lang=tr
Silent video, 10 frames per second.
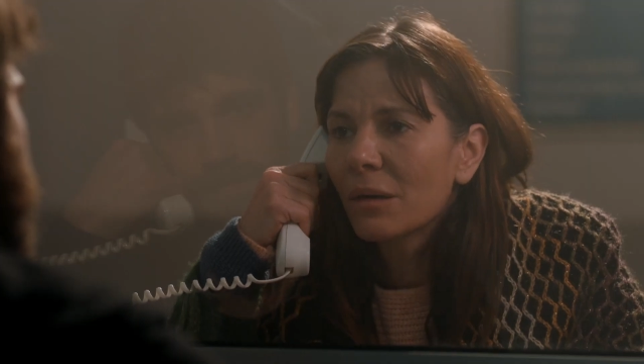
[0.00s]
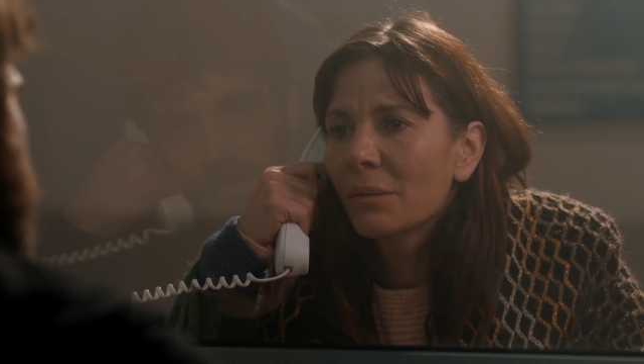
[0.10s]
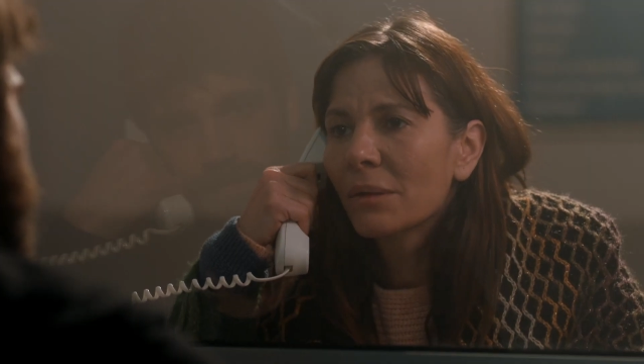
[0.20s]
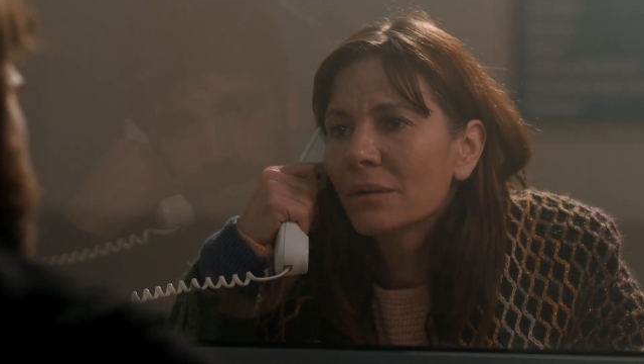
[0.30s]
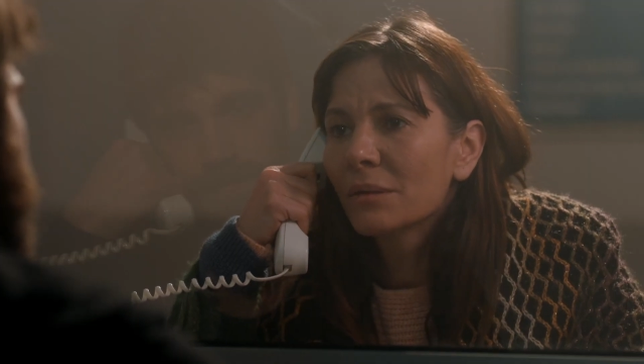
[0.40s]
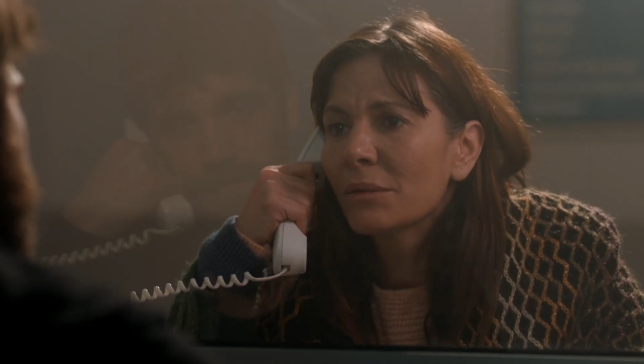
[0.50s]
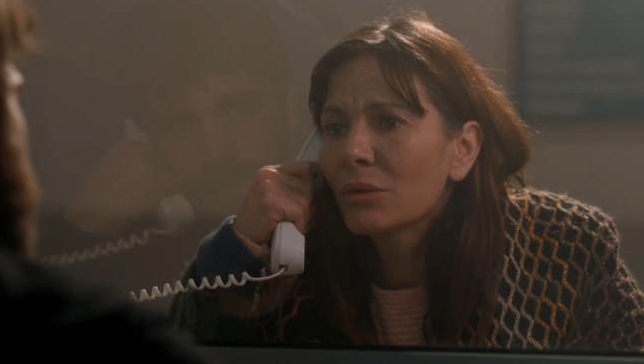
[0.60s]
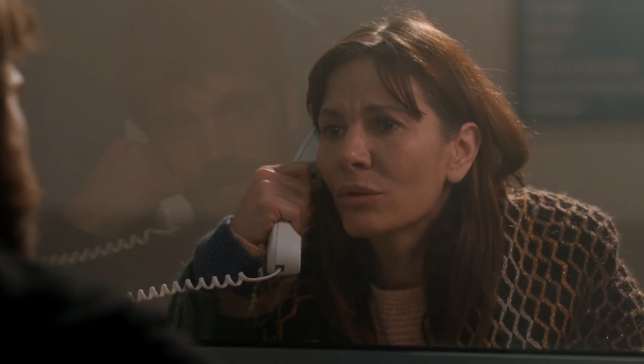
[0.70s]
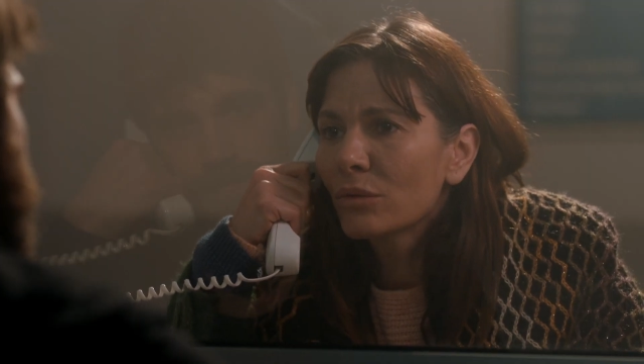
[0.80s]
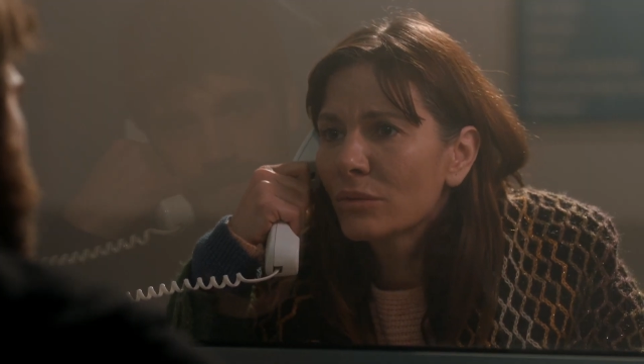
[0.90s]
Aman
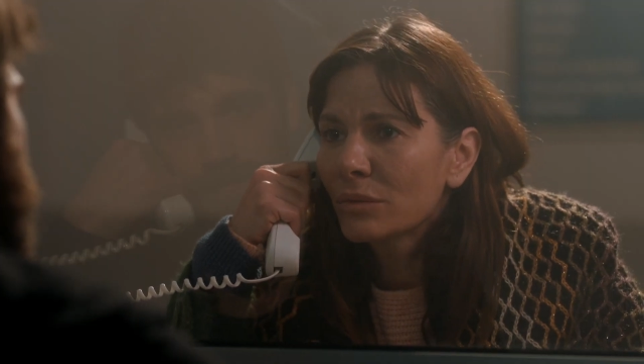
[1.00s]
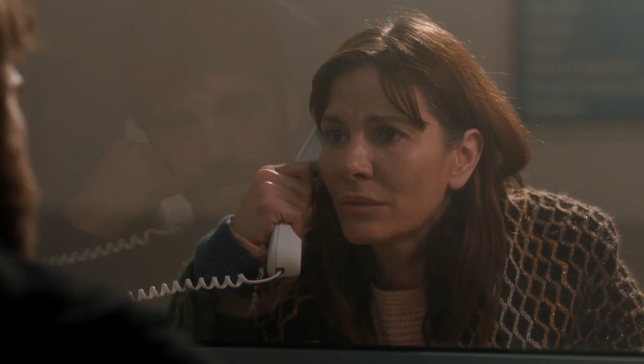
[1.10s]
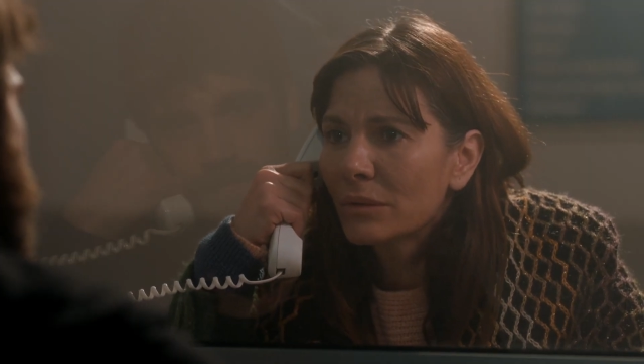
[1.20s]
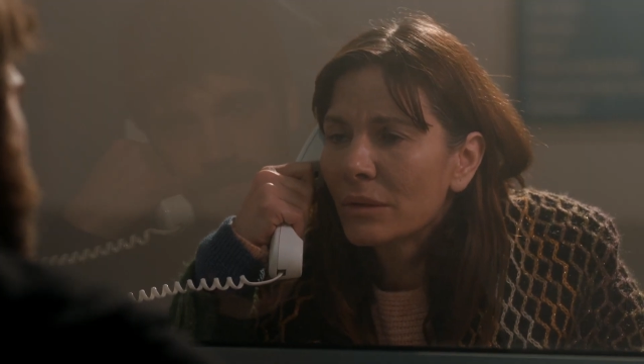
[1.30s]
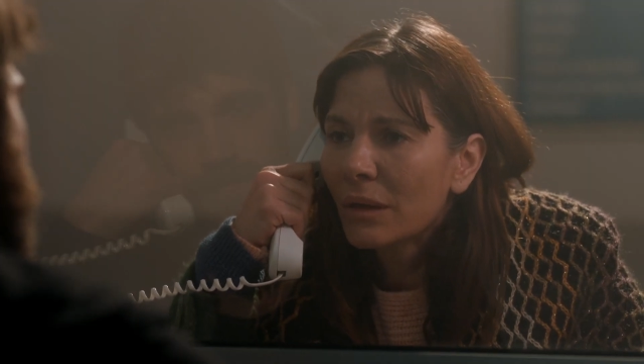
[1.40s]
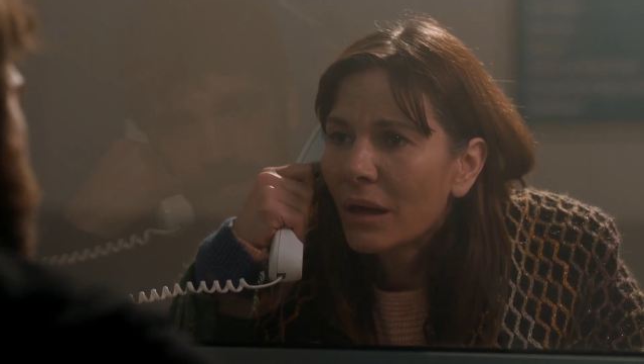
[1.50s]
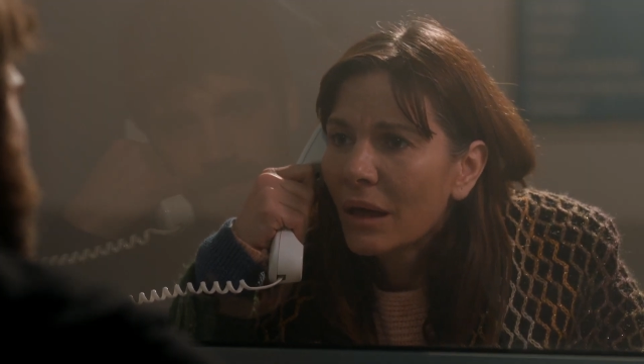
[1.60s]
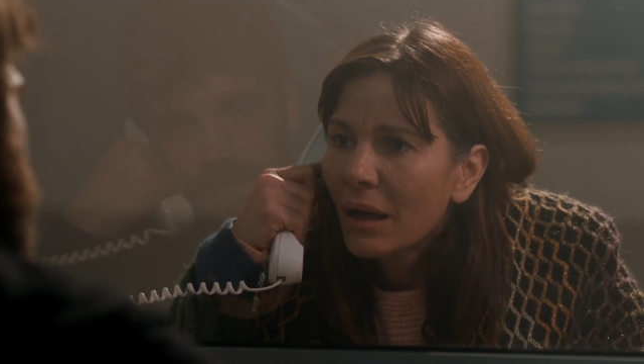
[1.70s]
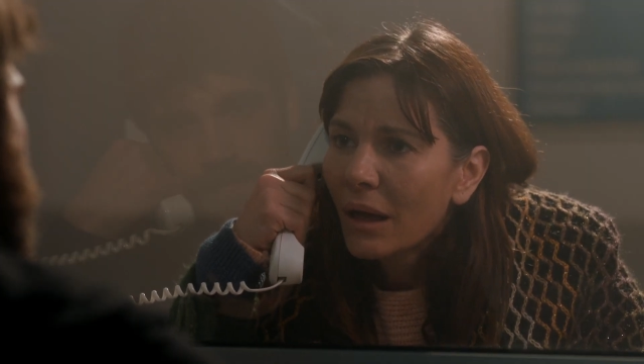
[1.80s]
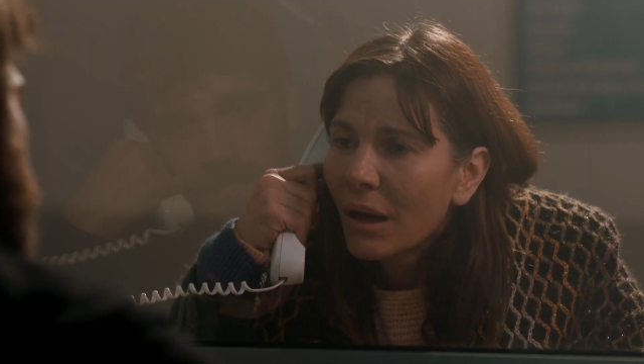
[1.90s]
aman oğlum.
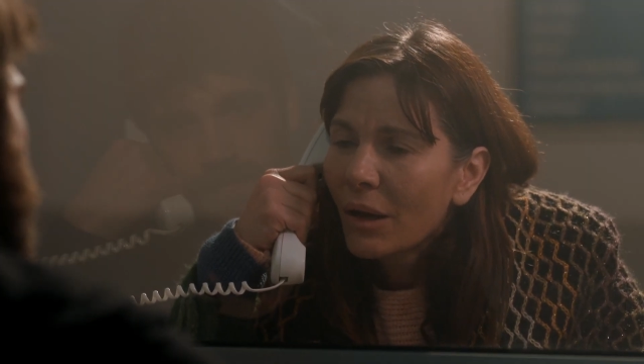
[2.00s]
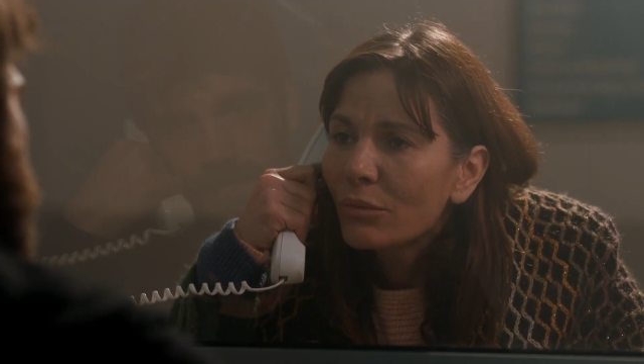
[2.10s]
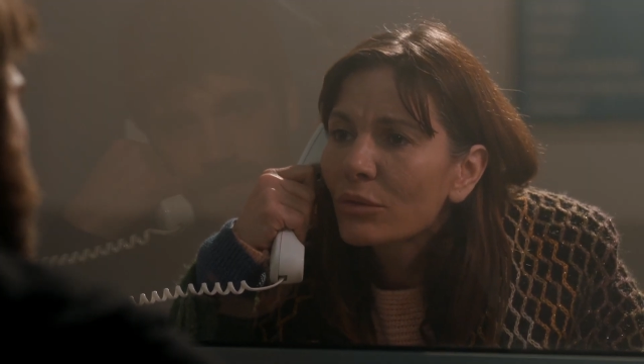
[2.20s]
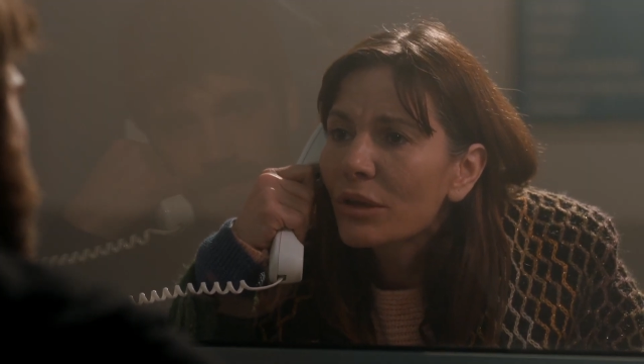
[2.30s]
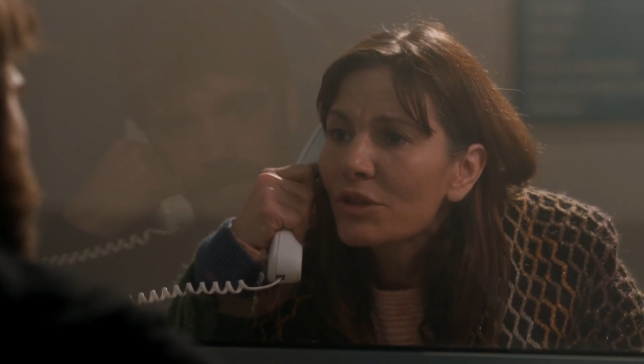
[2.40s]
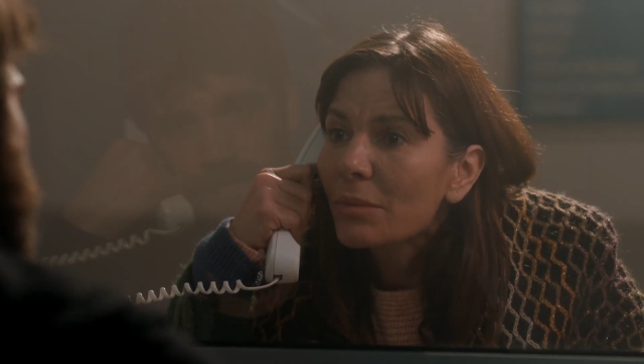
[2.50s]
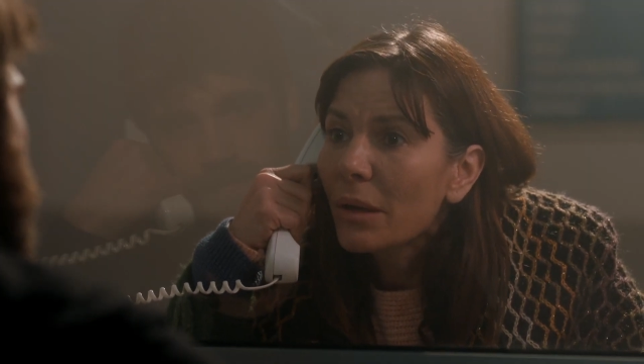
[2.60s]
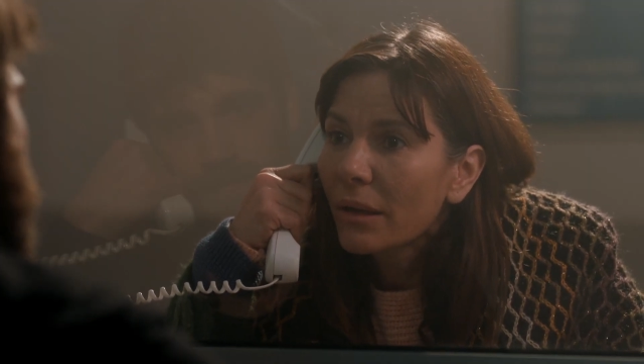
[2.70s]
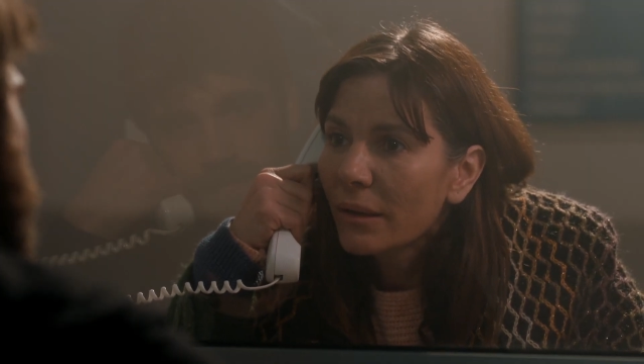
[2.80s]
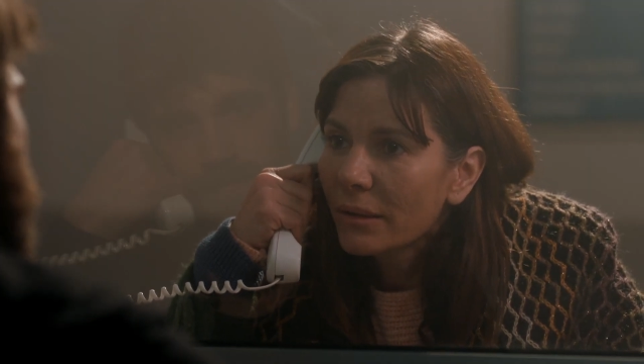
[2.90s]
Bulaşma.